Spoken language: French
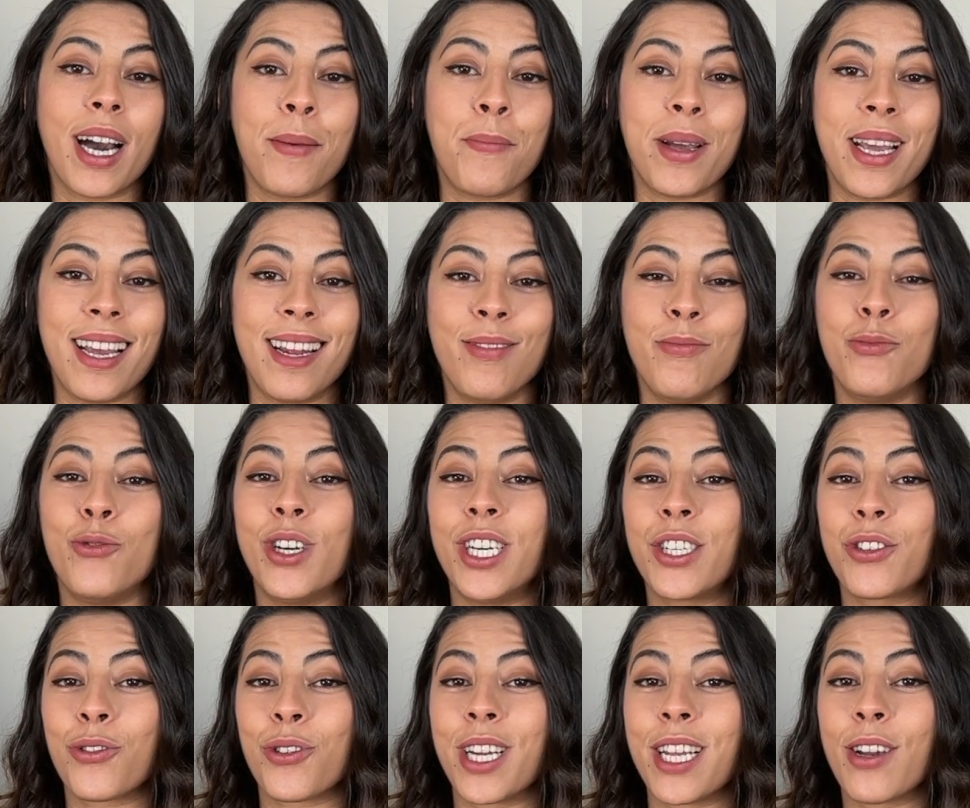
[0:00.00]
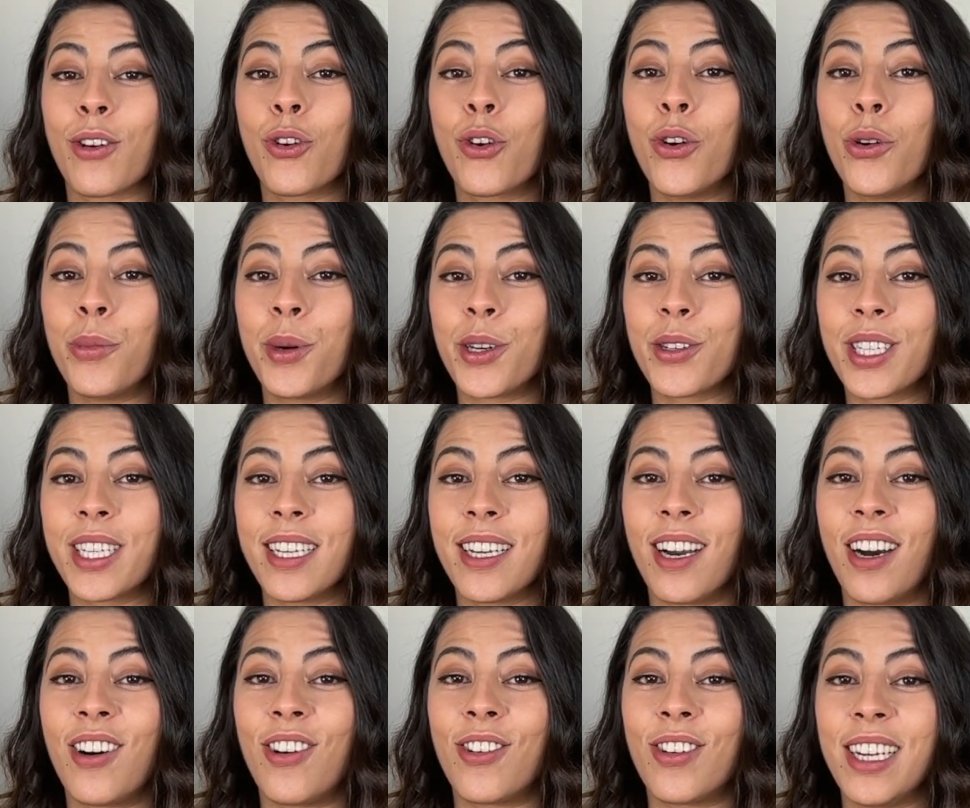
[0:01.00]
rappel, moi je l'ai
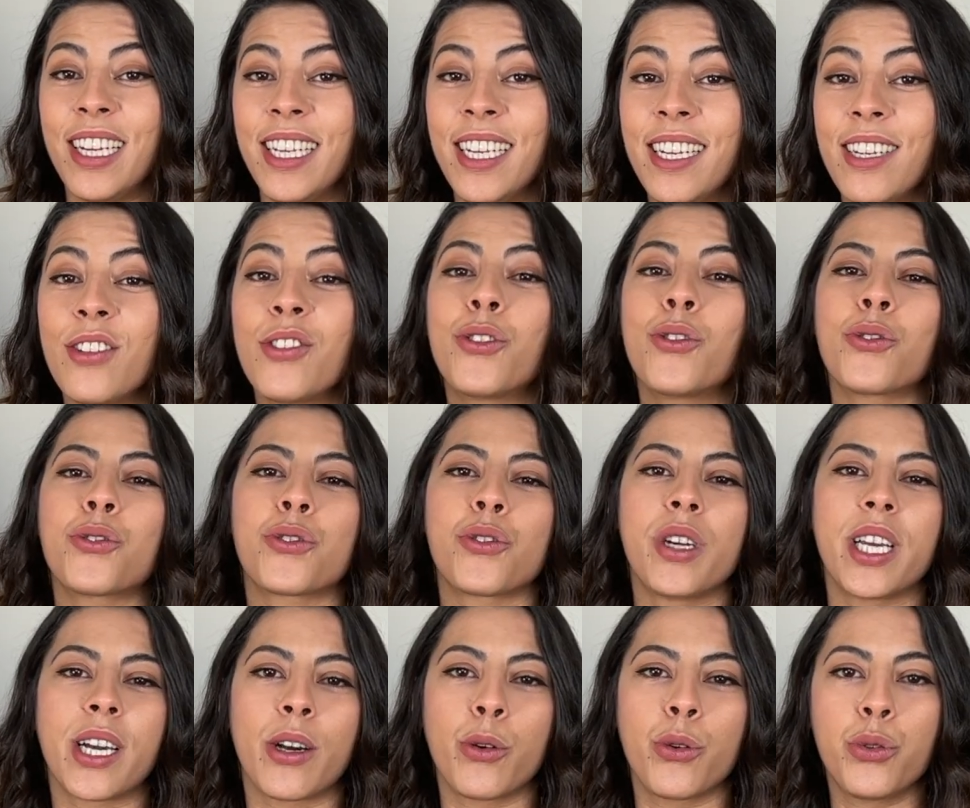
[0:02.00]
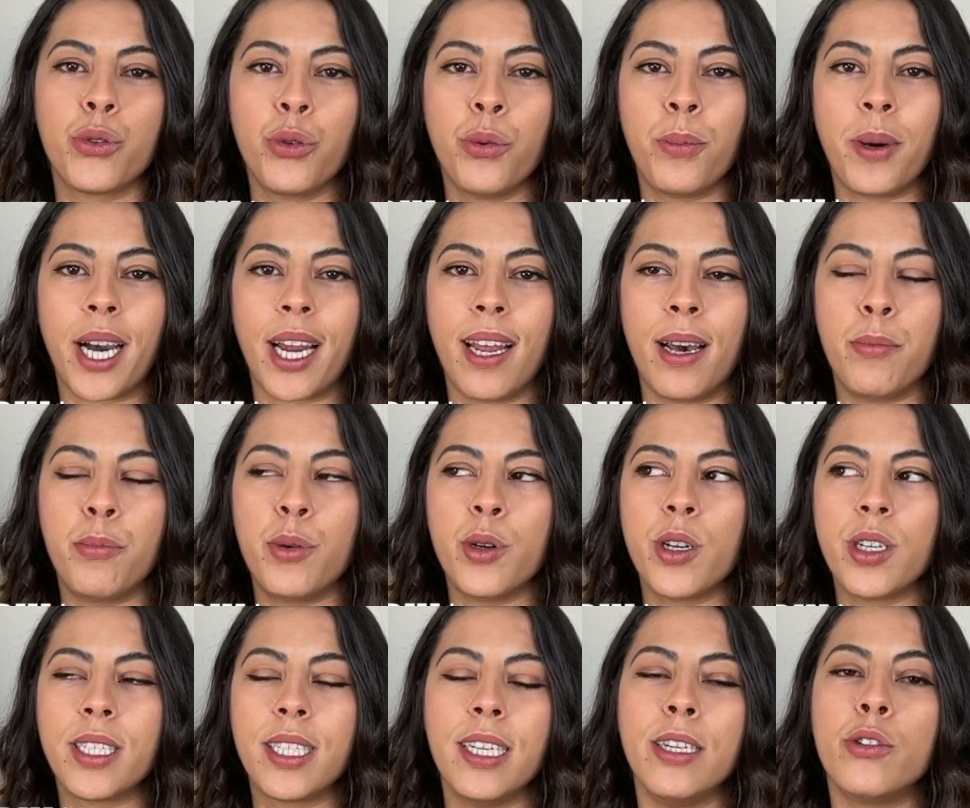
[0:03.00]
commandé en ligne, donc je l'ai reçu par la
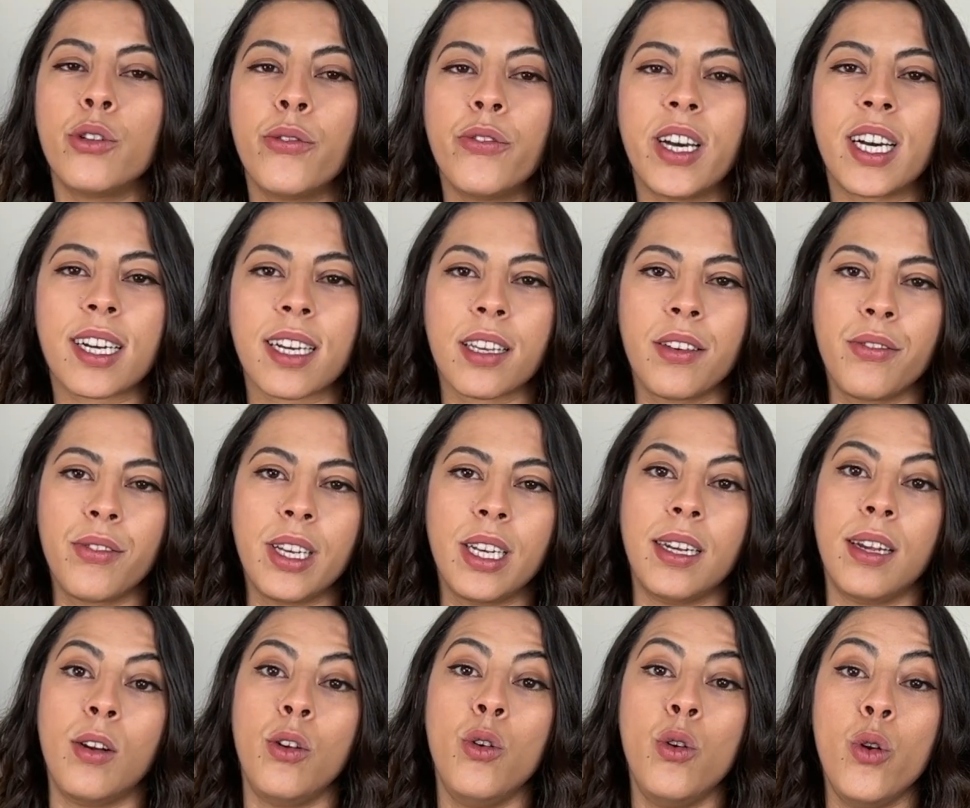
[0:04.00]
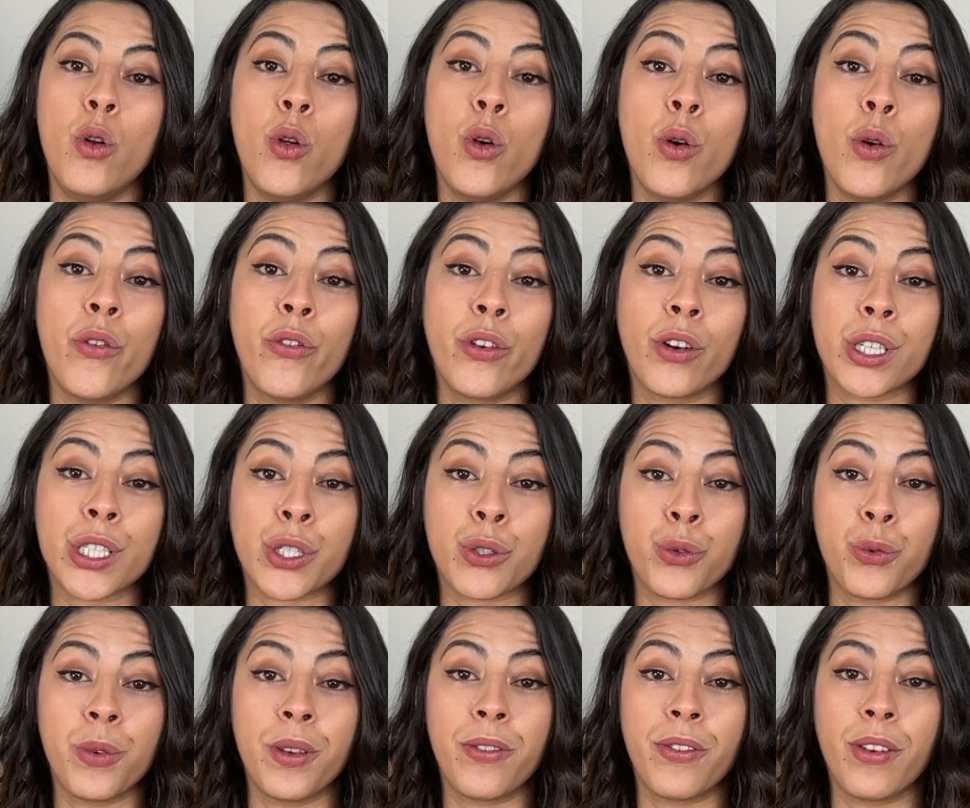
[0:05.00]
poste. Il devait arriver le
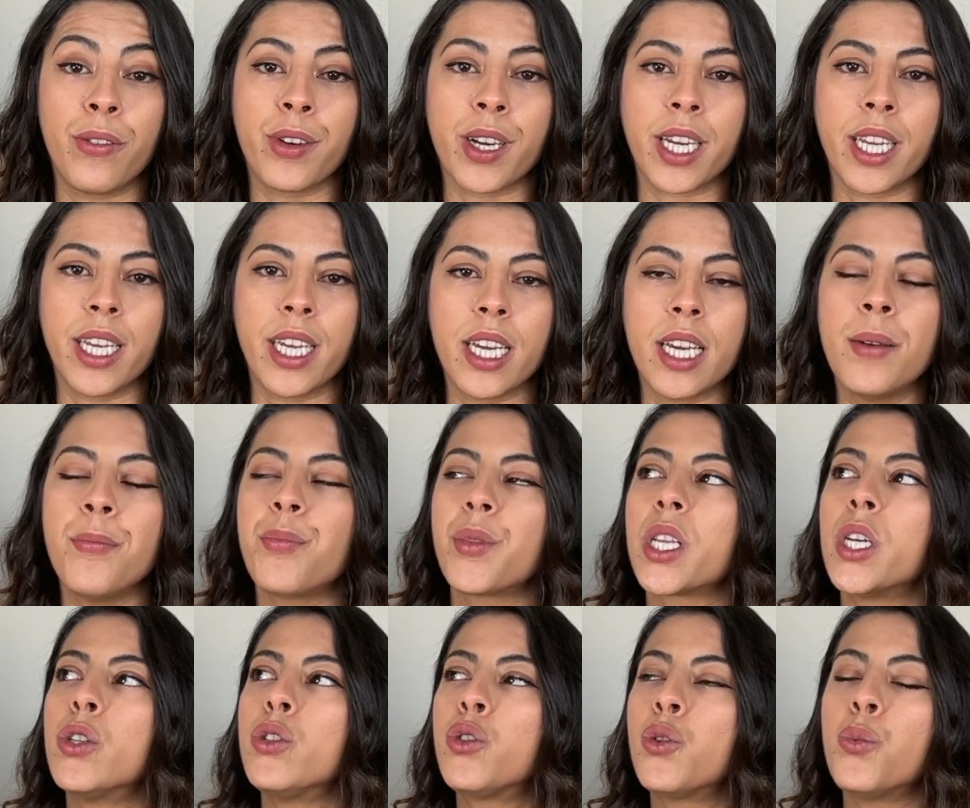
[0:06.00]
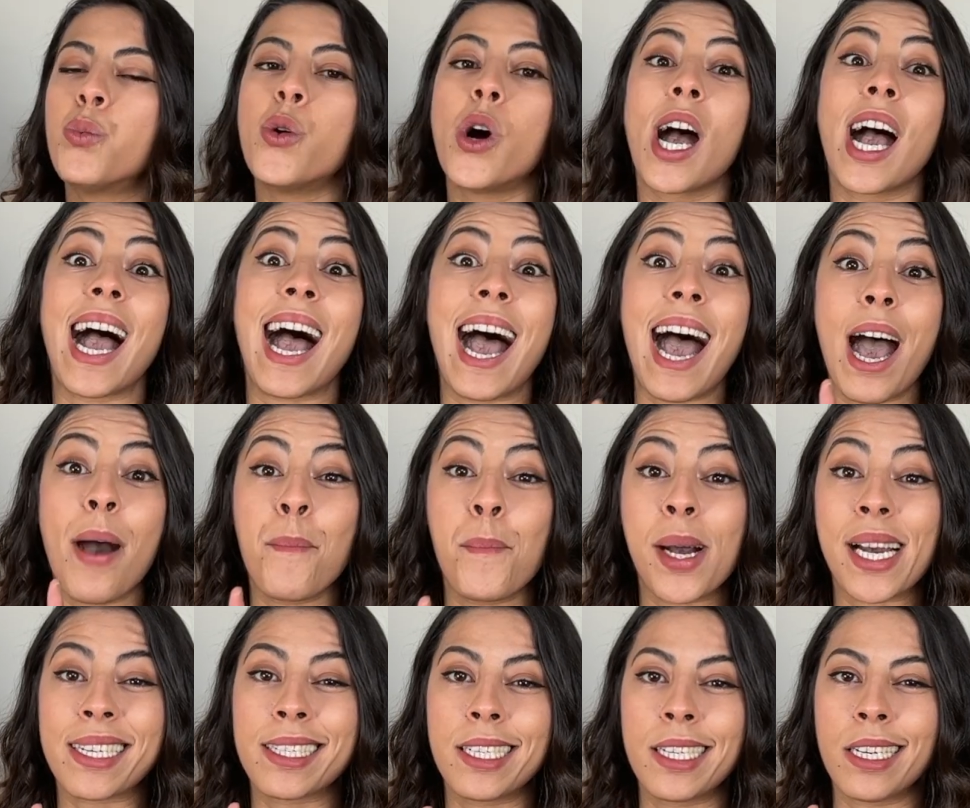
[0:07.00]
28 février du moins à
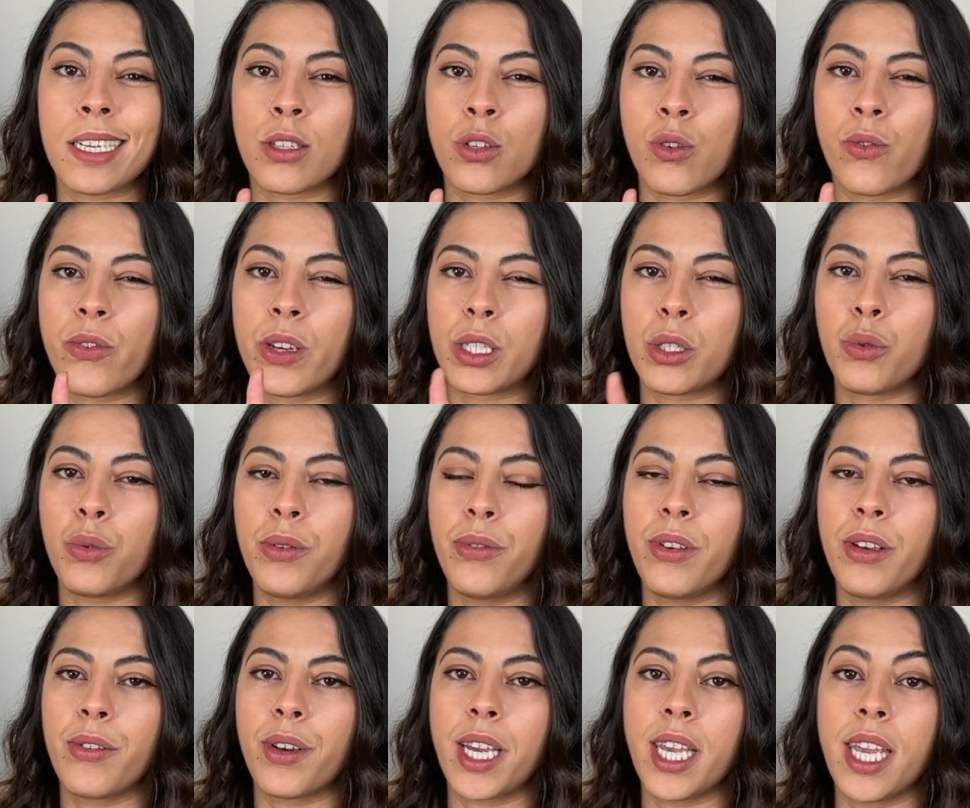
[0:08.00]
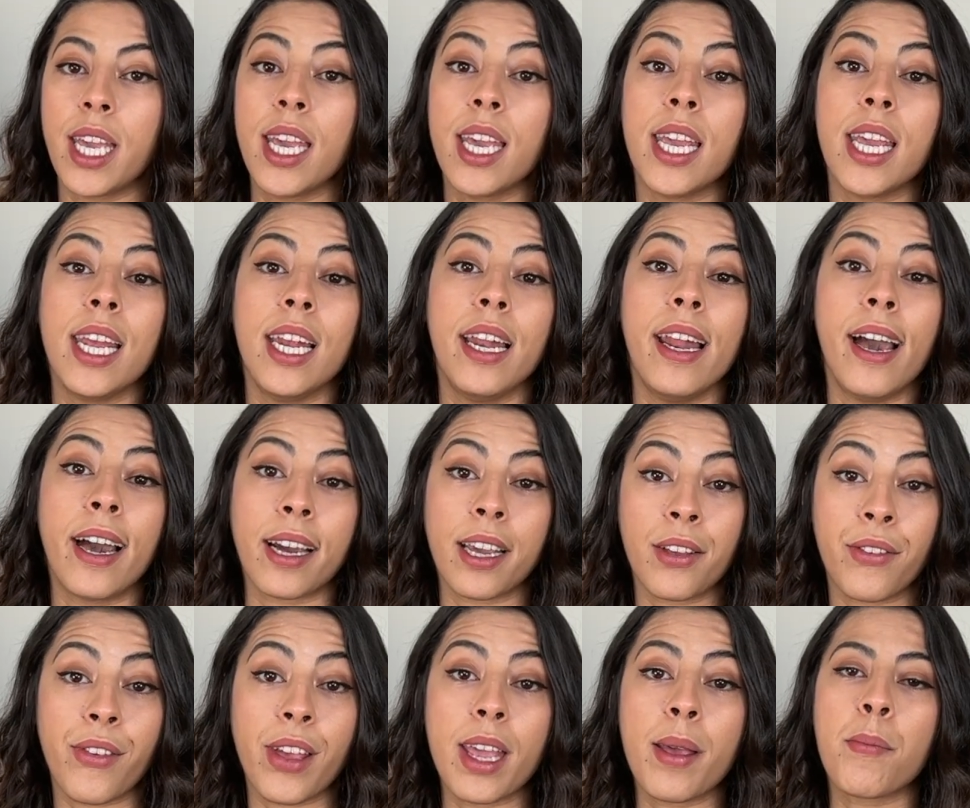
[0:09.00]
partir du 28 février, il est
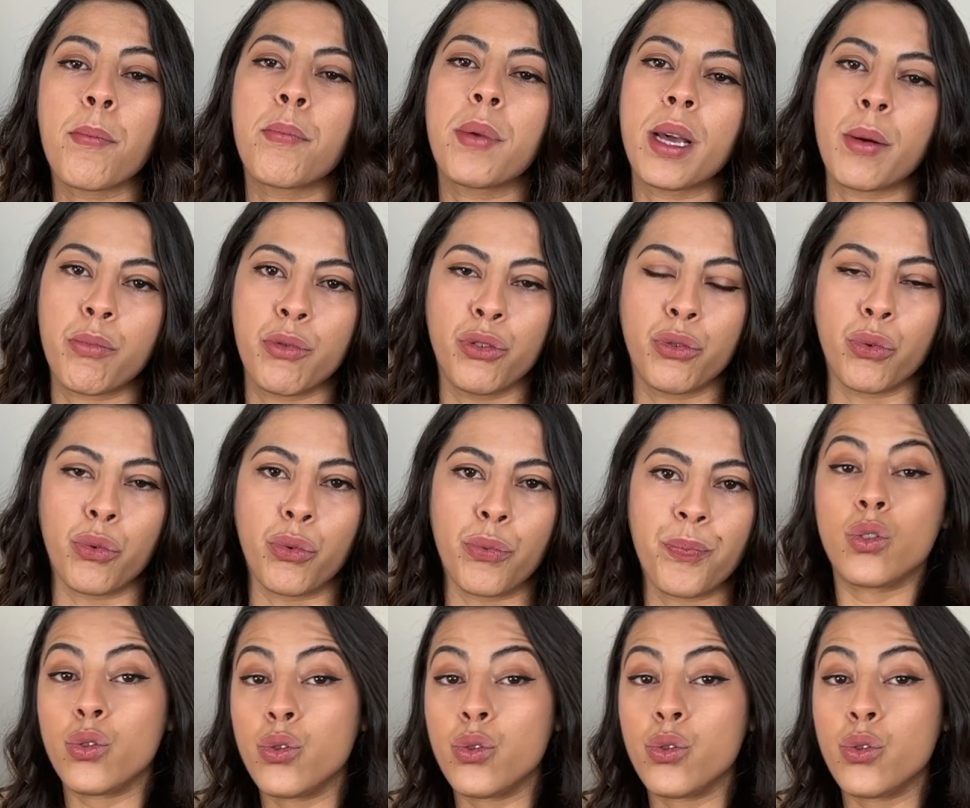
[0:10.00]
arrivé bien plus tôt.